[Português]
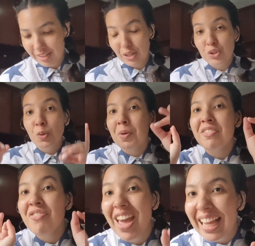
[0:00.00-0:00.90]
Eu sou
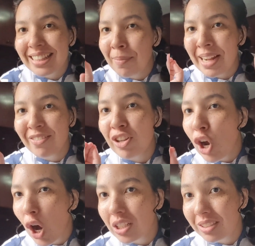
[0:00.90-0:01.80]
perfeita,
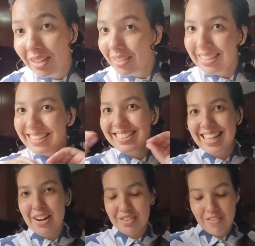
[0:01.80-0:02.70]
maravilhosa,
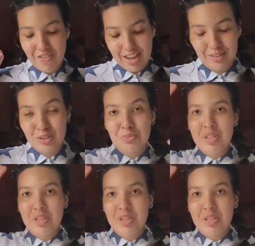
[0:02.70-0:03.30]
zero defeitos, me